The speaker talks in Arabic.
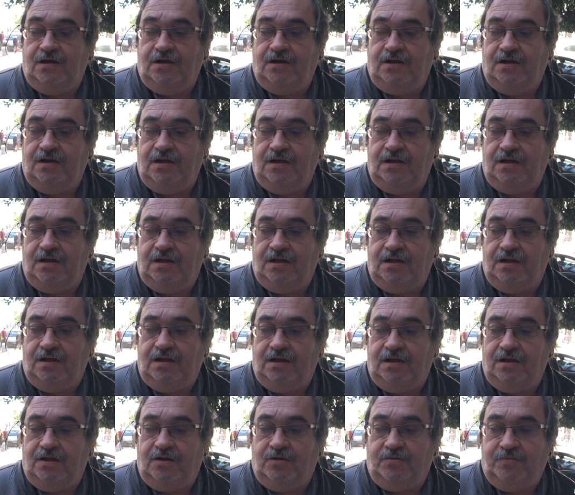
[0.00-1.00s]

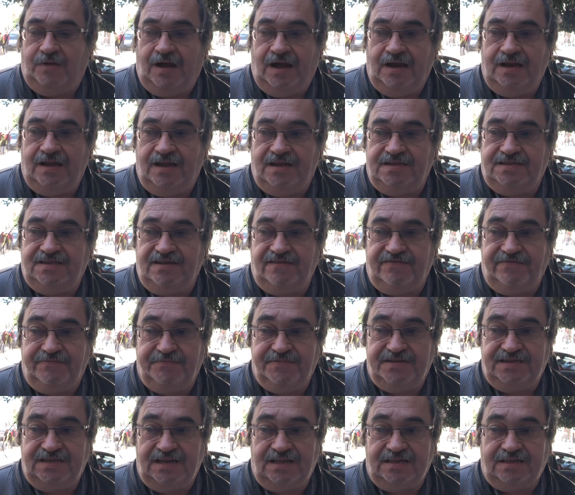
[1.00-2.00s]
آه ومع الاسف
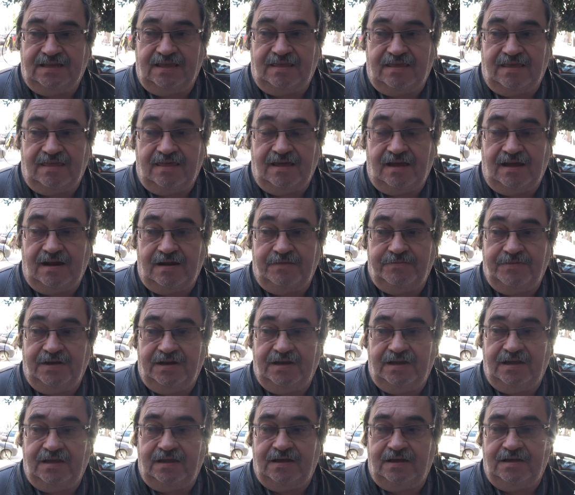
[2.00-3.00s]
مازالت هذه ظاهره
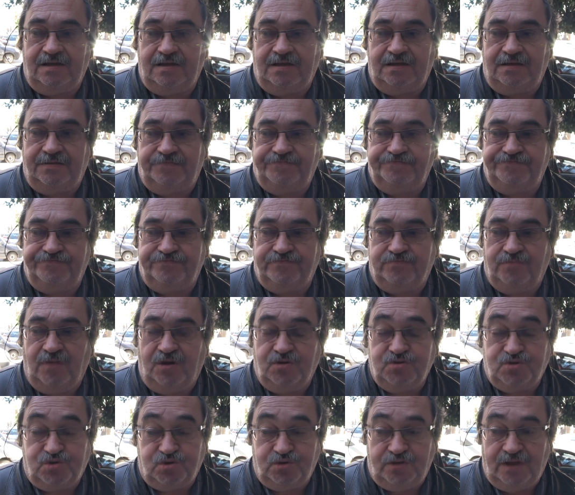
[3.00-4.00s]
معناها
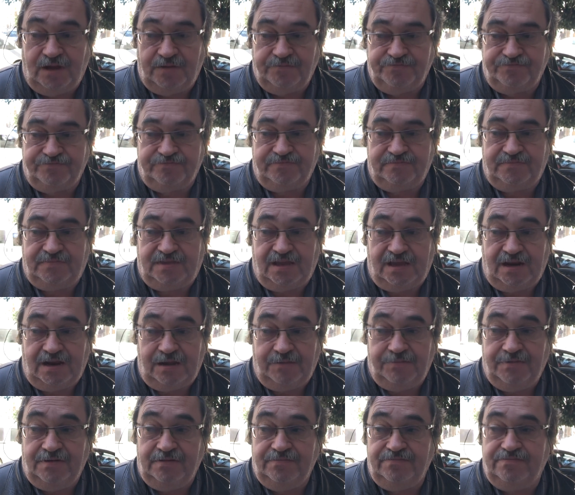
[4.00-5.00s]
موجوده
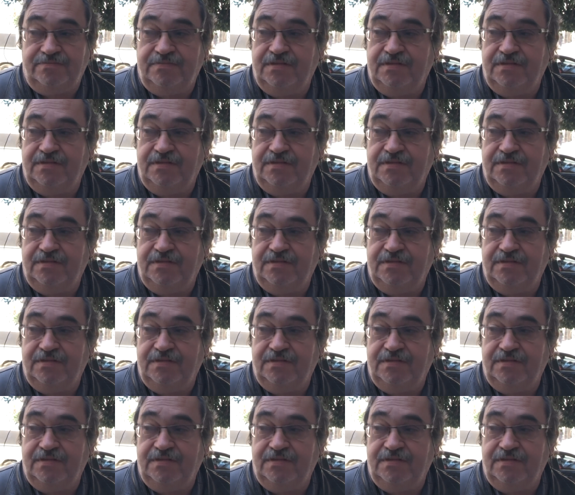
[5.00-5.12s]
تريبل